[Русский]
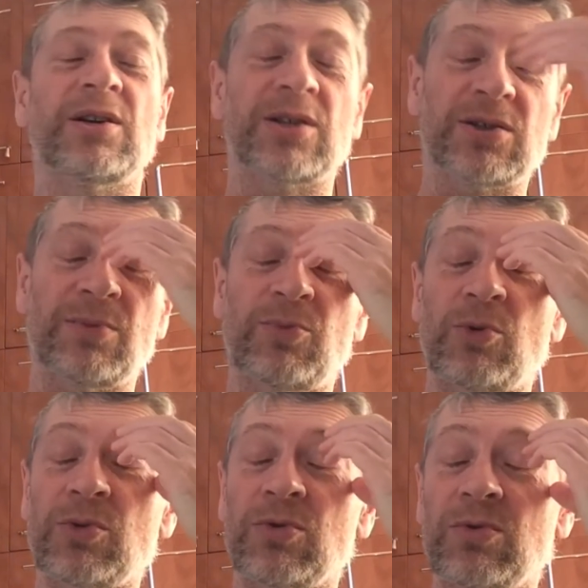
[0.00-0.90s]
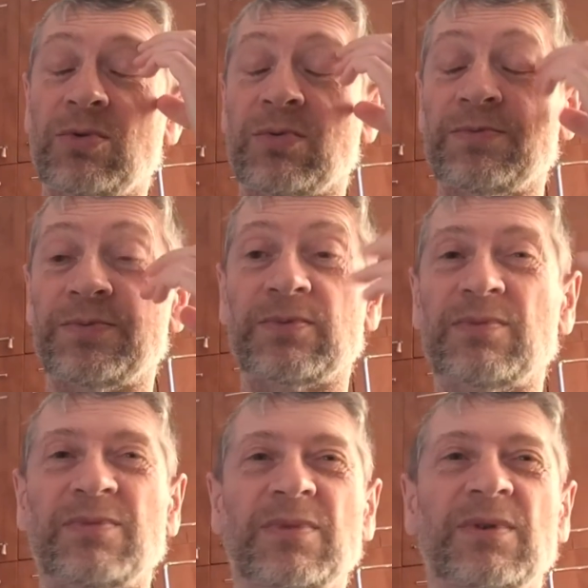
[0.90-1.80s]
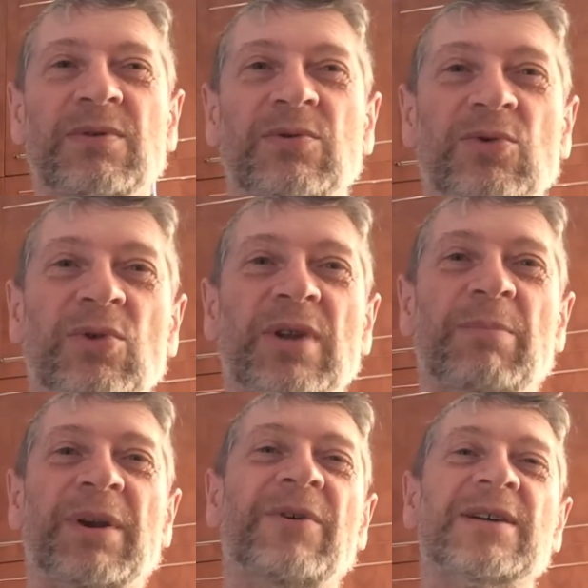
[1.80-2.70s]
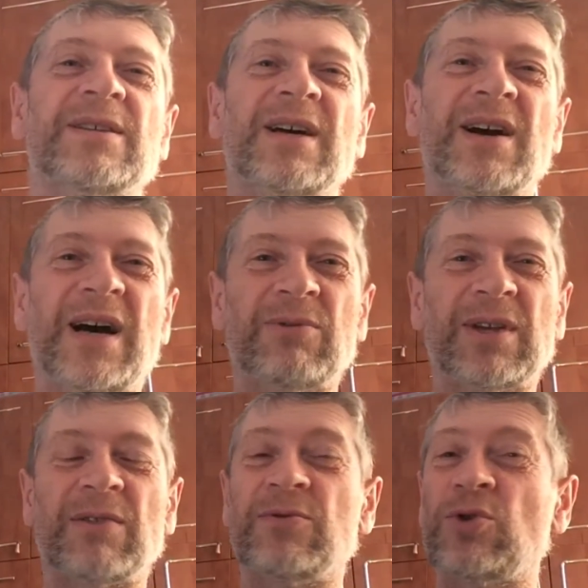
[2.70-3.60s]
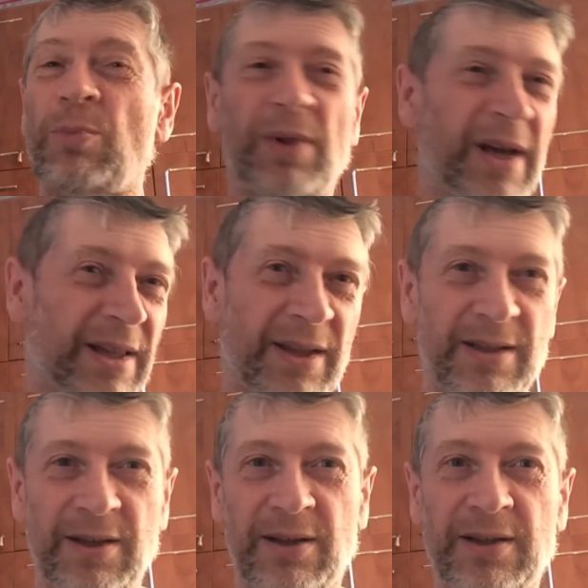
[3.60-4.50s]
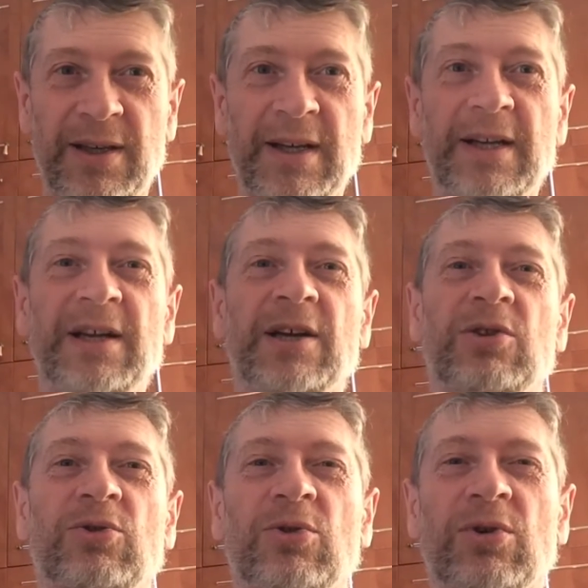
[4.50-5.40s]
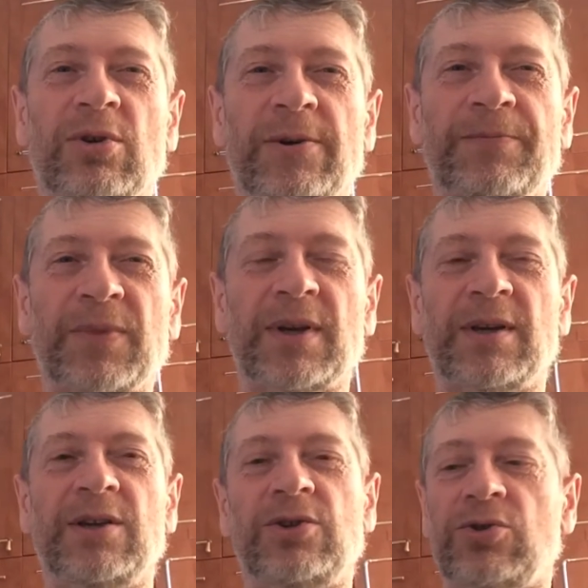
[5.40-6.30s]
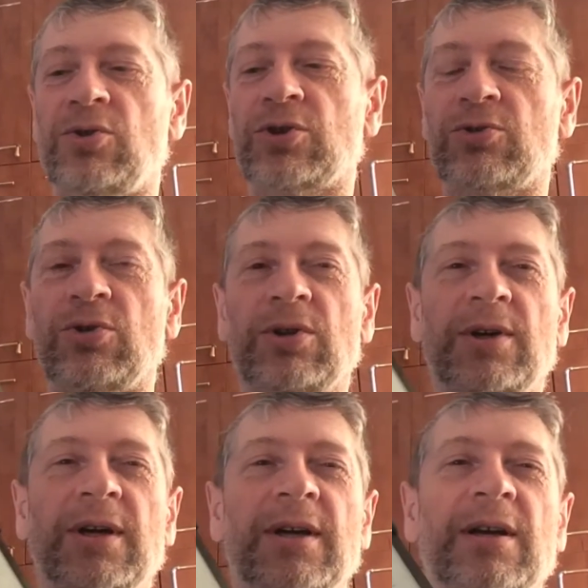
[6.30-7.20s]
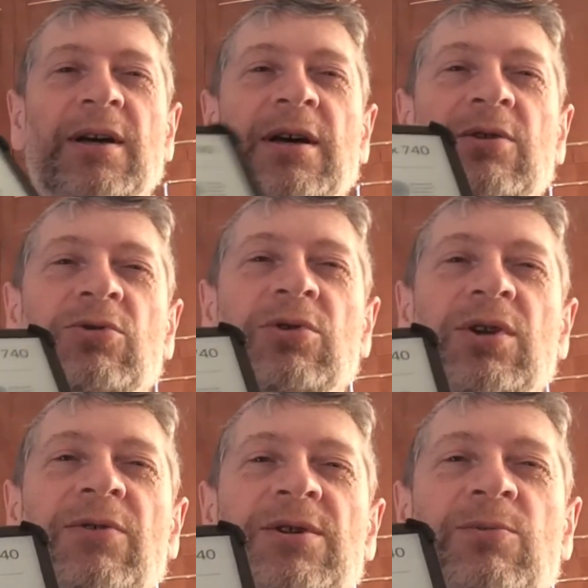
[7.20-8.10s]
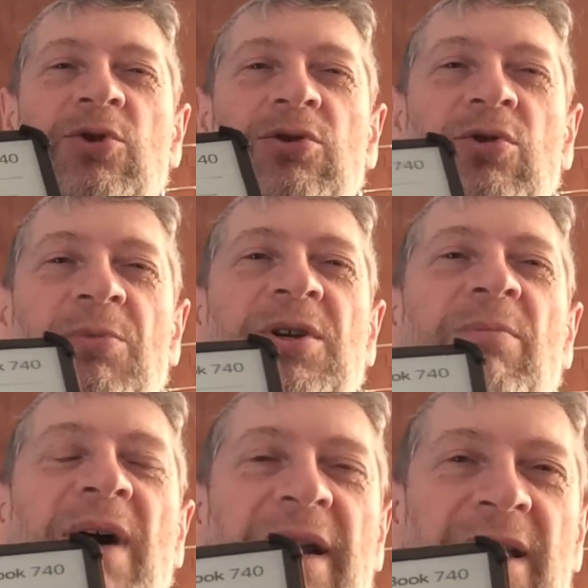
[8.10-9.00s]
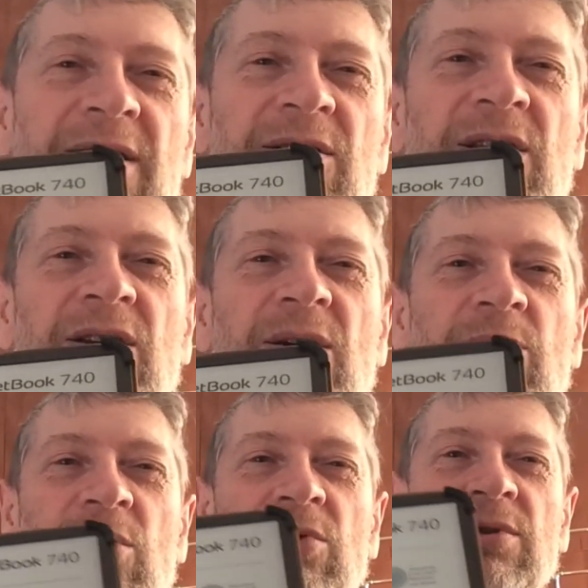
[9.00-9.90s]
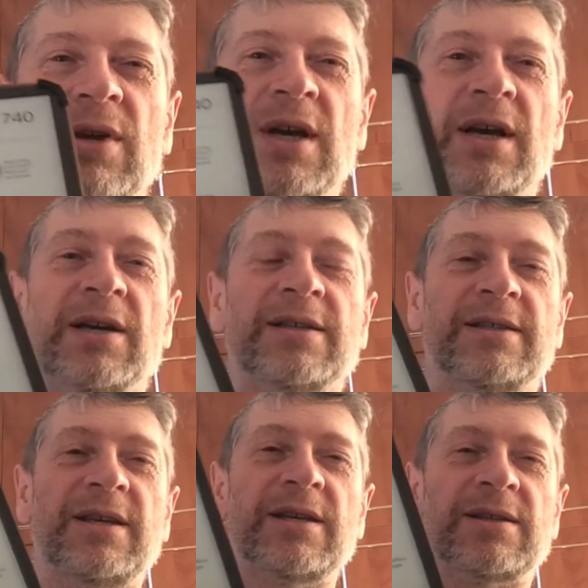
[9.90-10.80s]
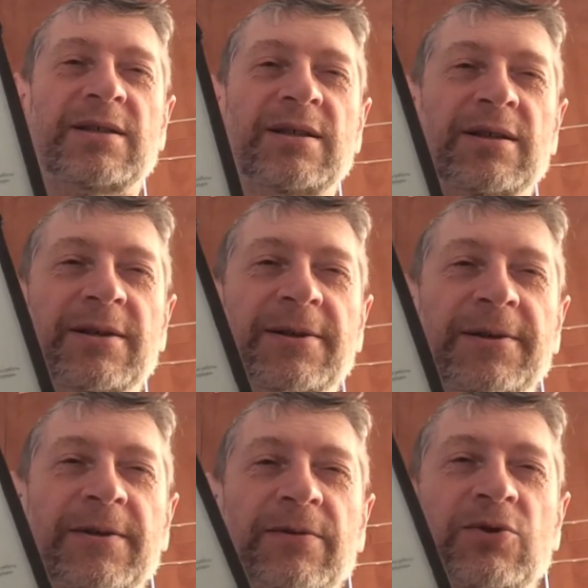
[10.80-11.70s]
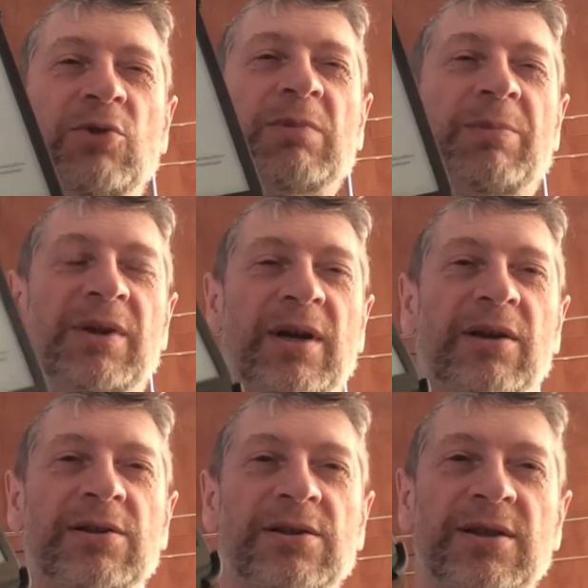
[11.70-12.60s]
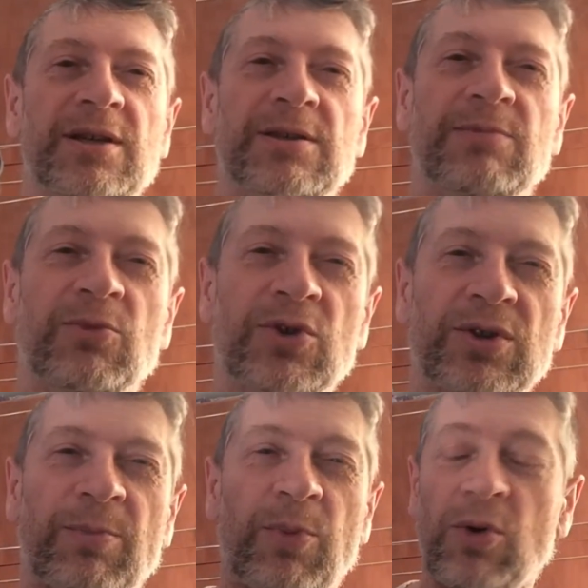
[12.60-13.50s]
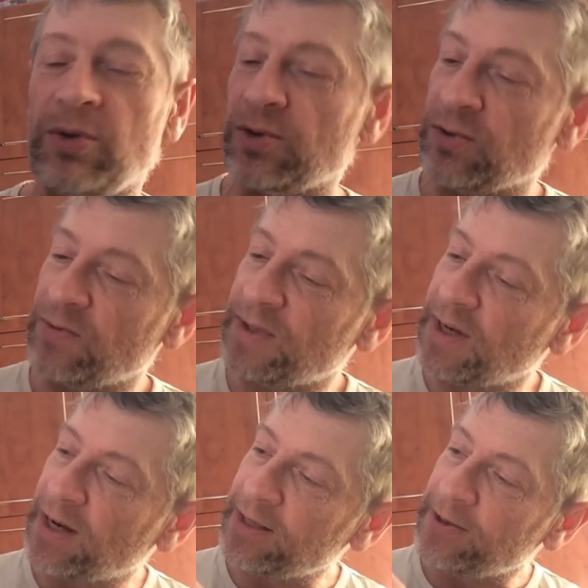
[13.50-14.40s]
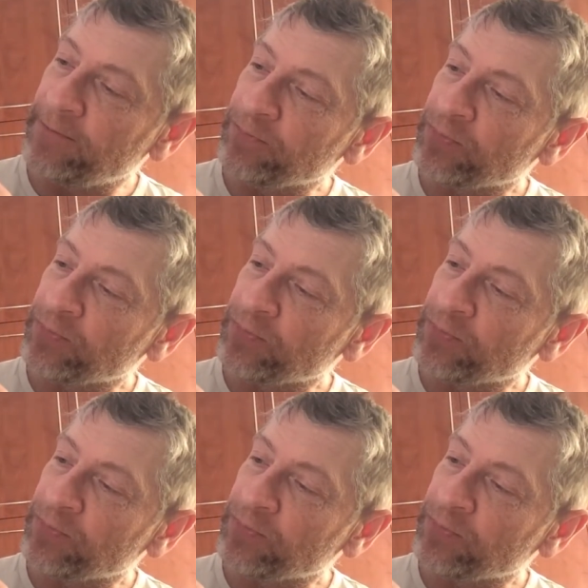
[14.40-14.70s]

я сейчас не помню, ну, то там привязан аккаунт, надо все платно делать, то еще что-то, а, то невозможно, ну и вообще маленькие, они не работают. Здесь э, в чем мне понравилось? Здесь можно полностью взять